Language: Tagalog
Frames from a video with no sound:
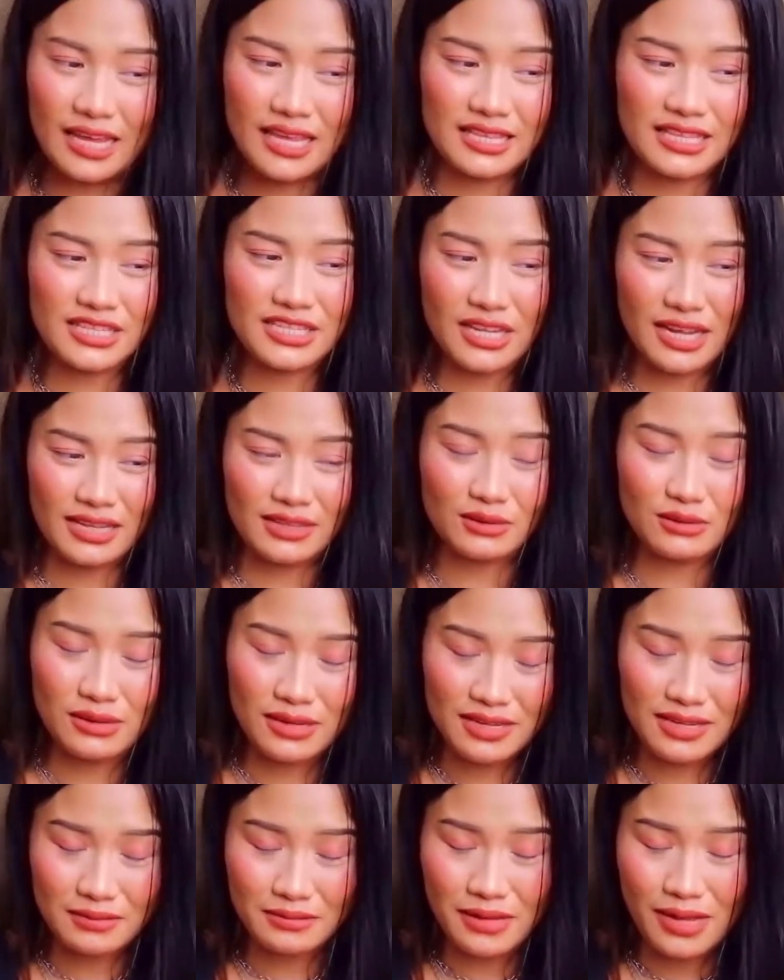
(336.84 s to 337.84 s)
hindi siya
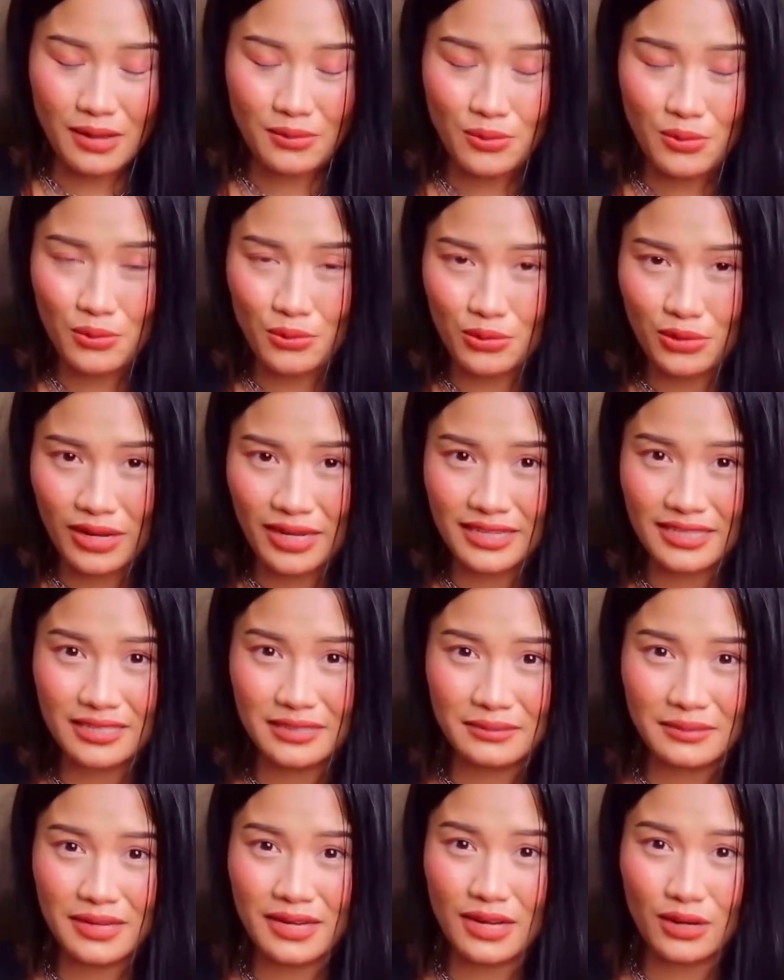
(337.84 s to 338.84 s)
katulad ng mga mumurahin
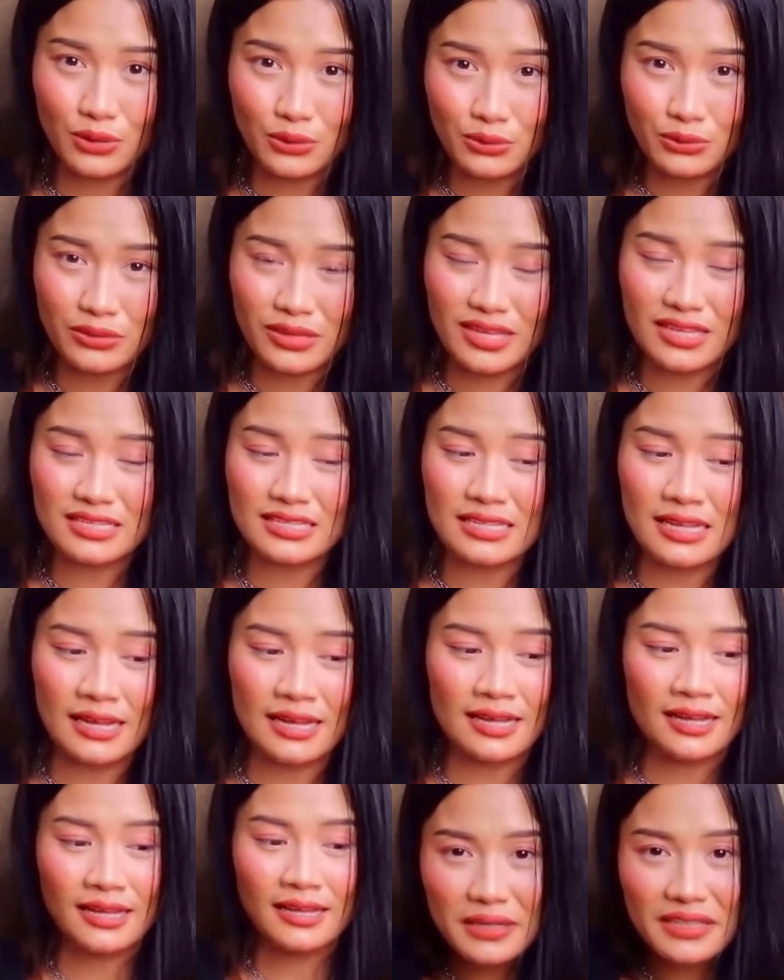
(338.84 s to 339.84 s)
na mga hoodies
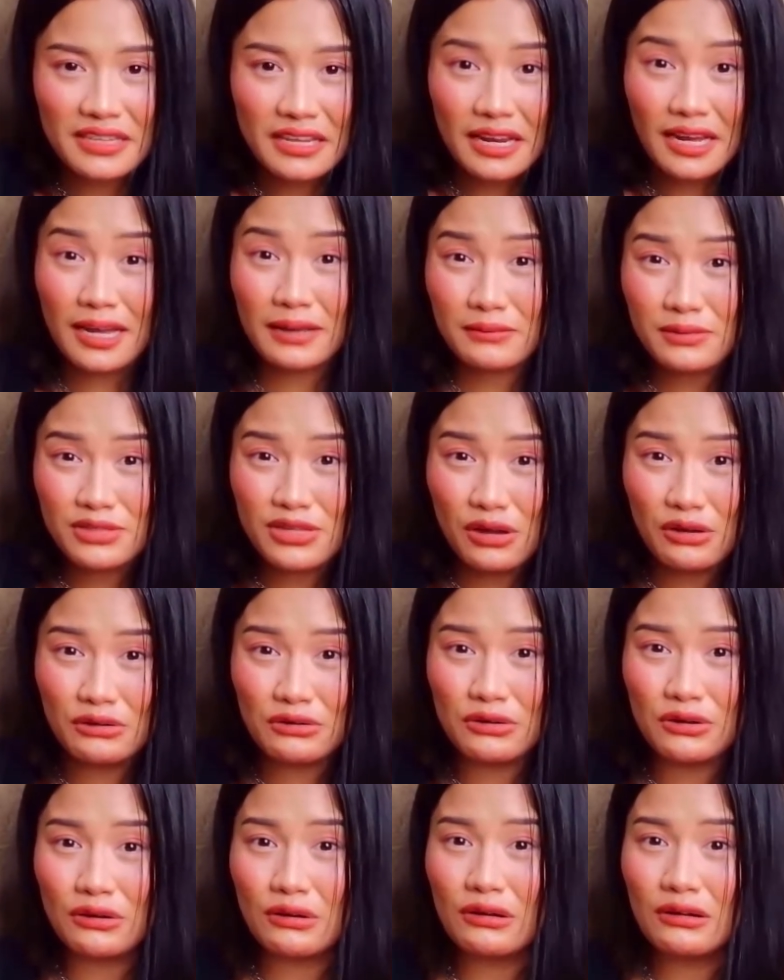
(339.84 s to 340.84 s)
na pag nilagay mo sa
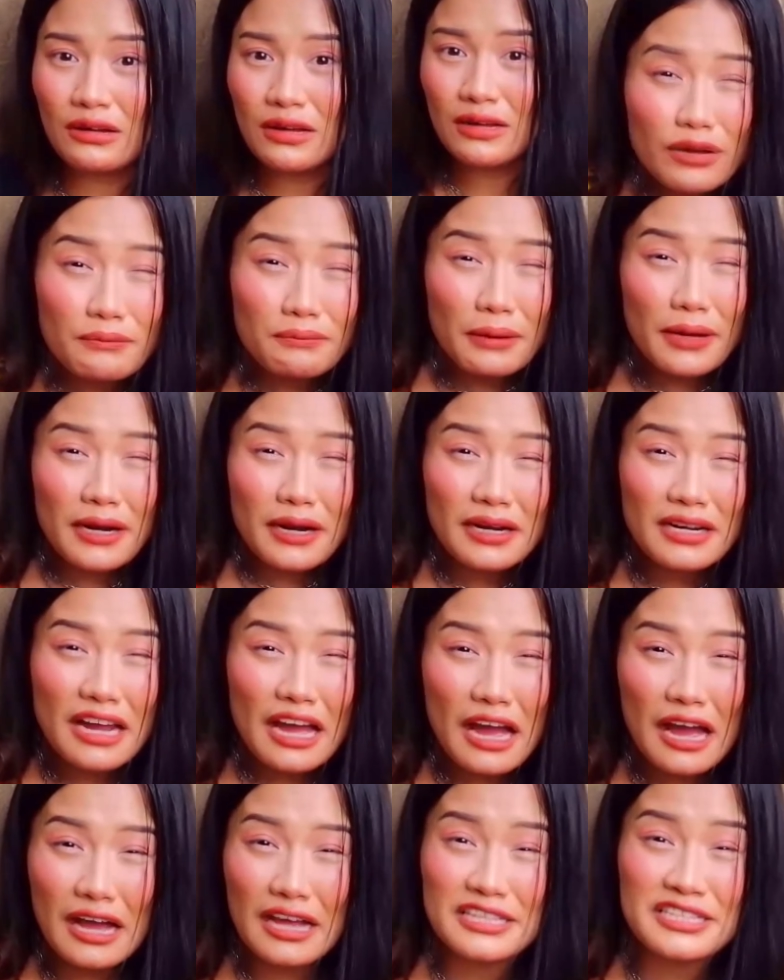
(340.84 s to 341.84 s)
ulo parang
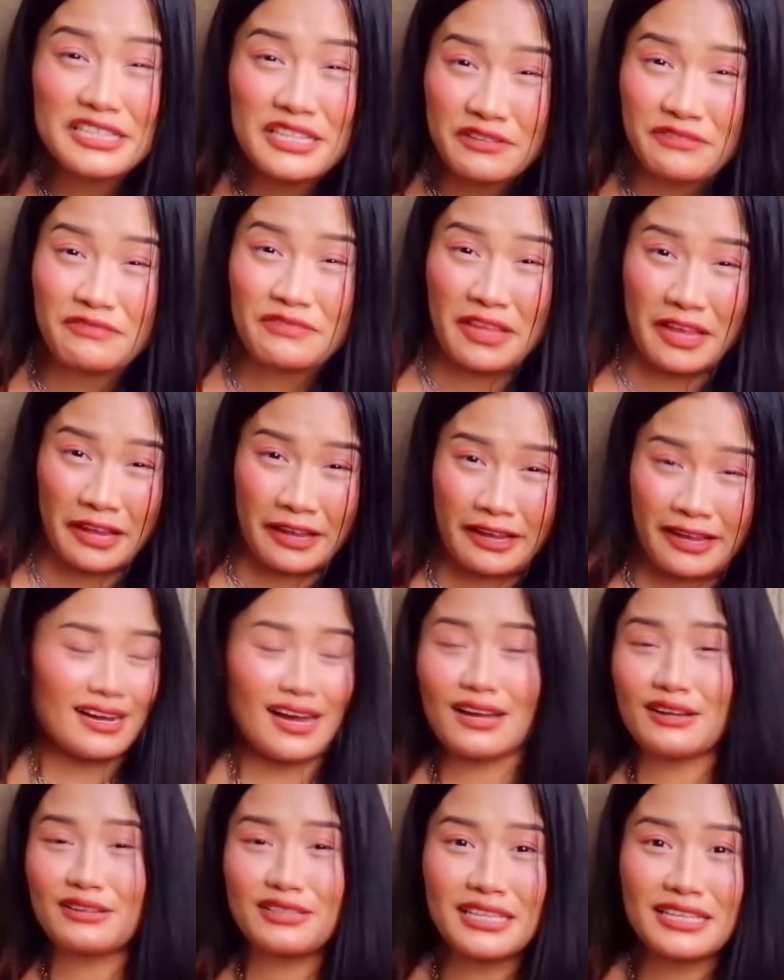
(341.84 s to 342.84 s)
nakaka-stiff neck.
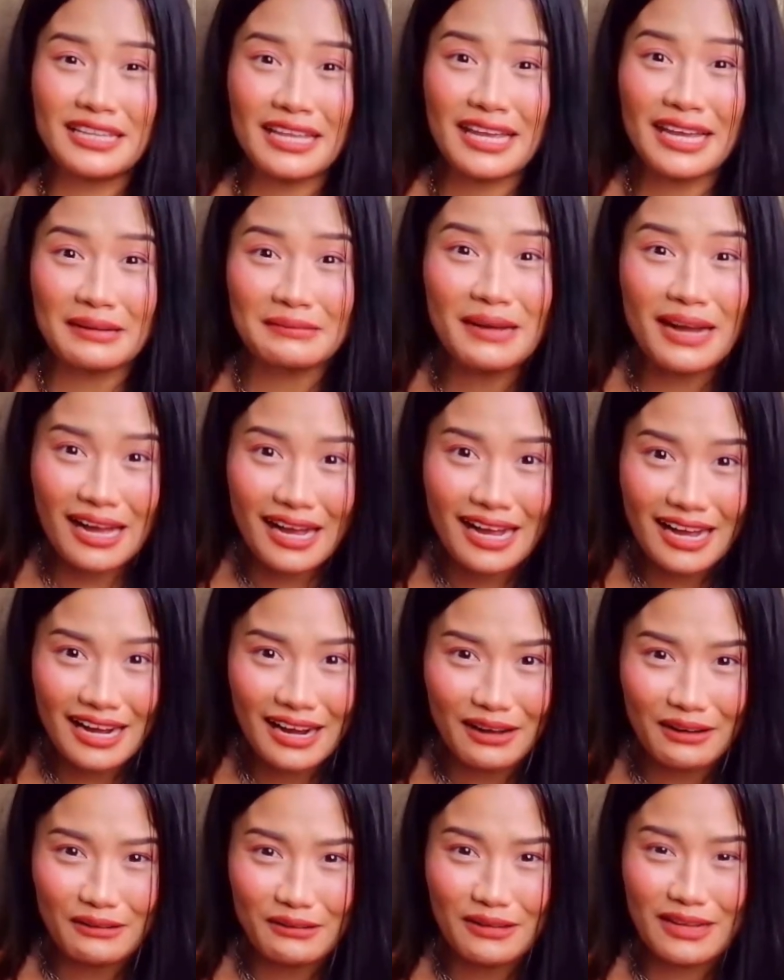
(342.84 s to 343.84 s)
Halos hindi ka
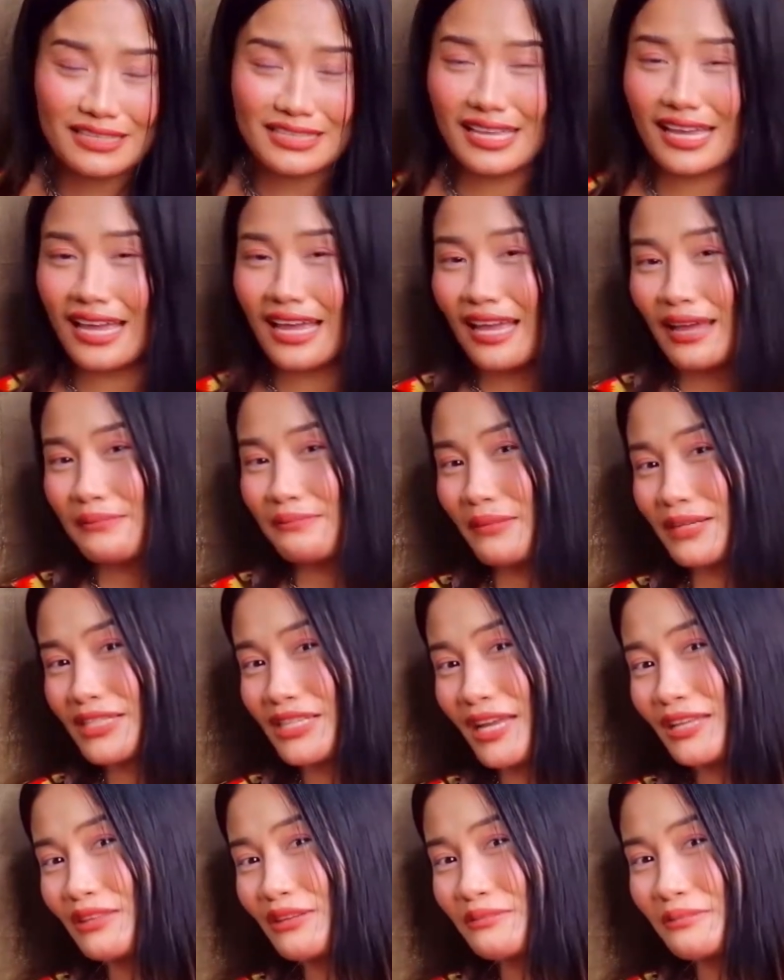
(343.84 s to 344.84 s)
makagalaw kasi
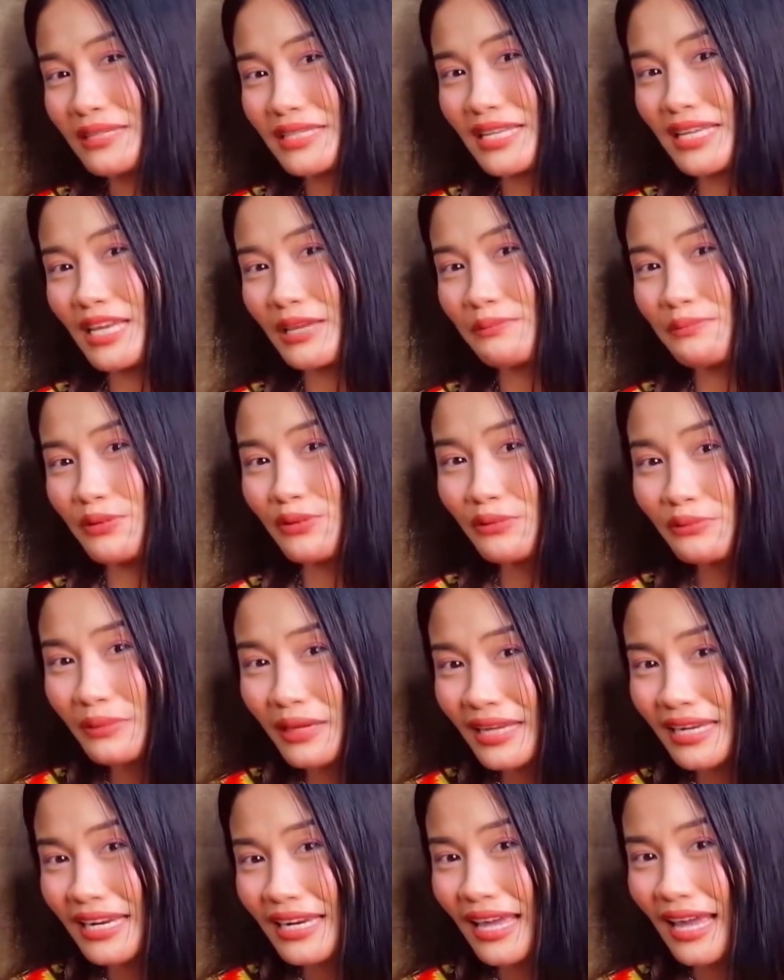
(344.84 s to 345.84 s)
masyadong masikip yung
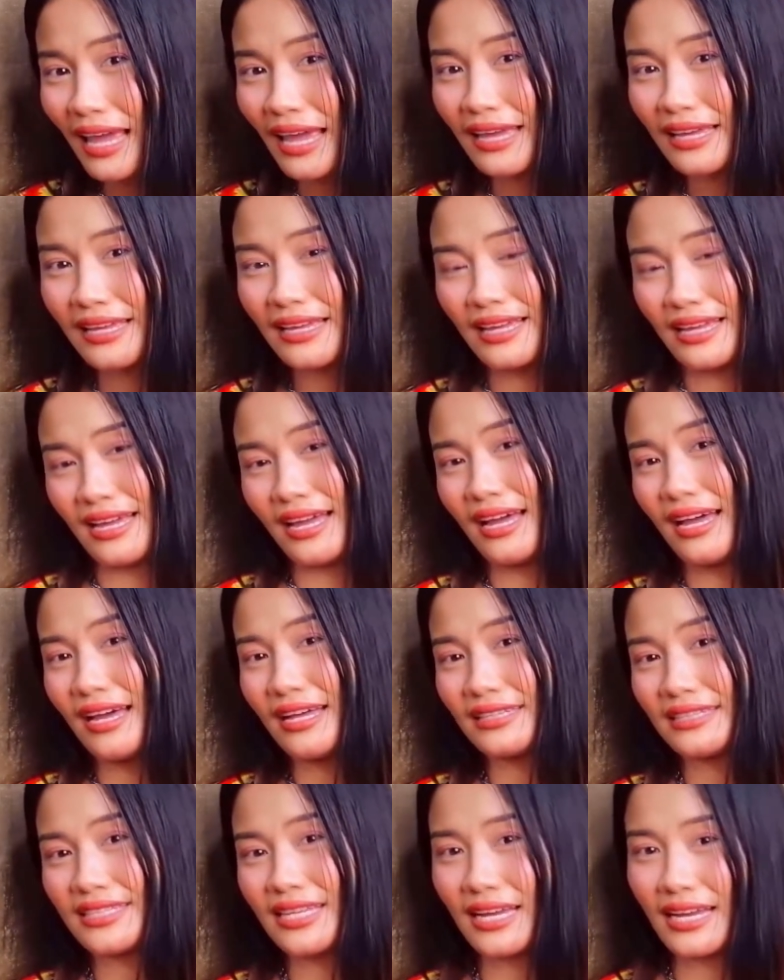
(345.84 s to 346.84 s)
may lieg
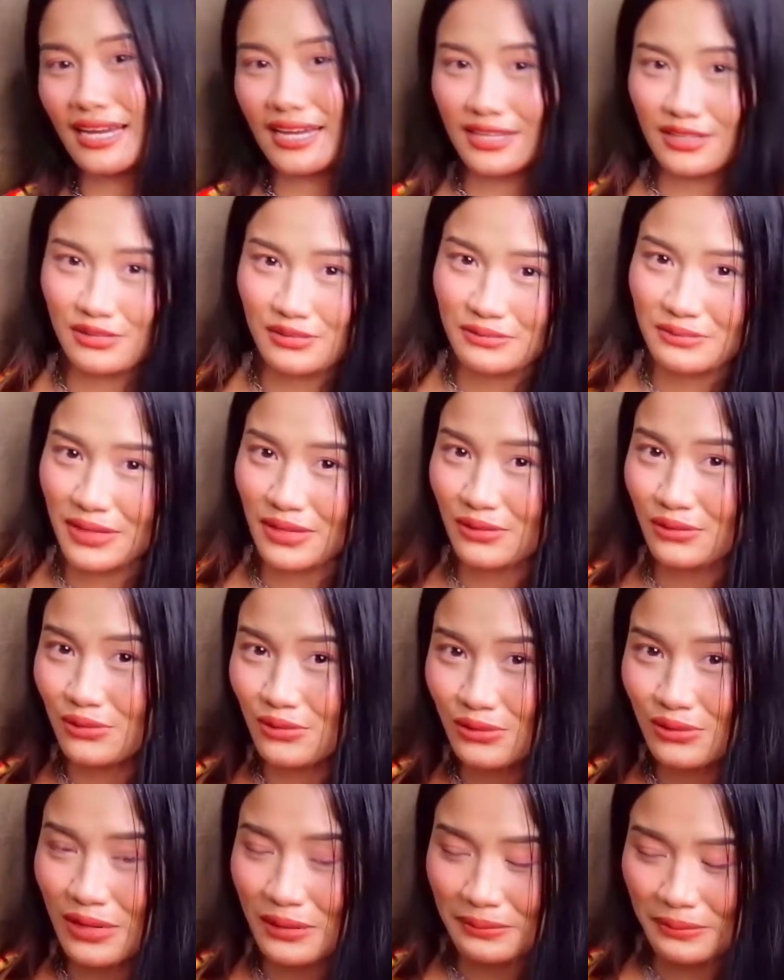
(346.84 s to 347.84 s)
at saka yung may
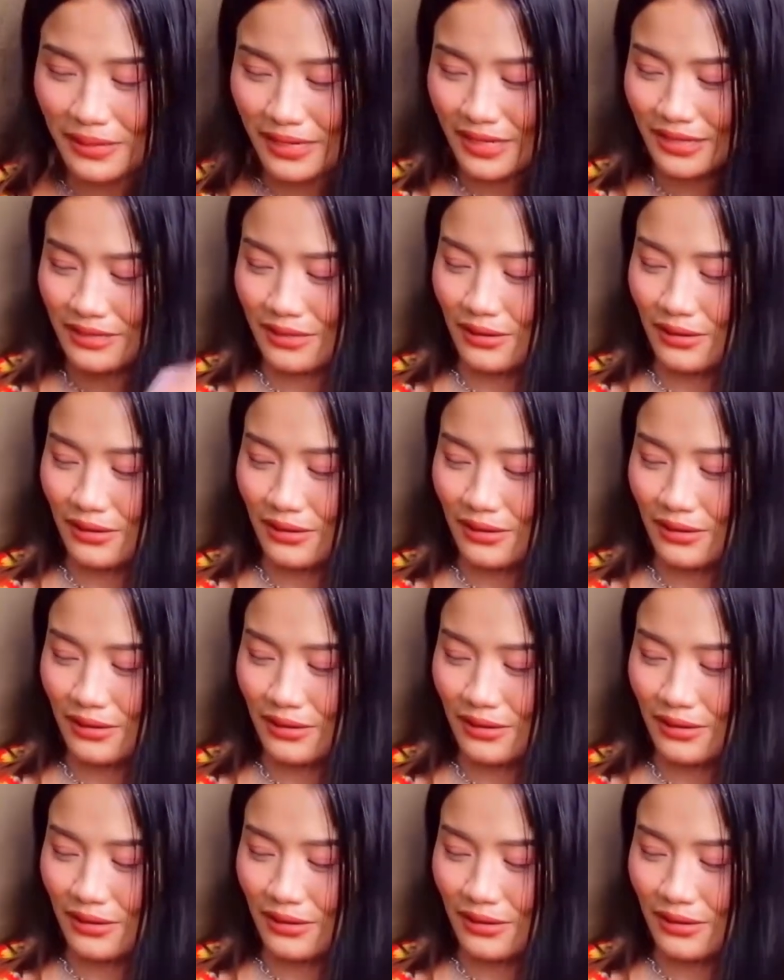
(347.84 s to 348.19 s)
ulo na part.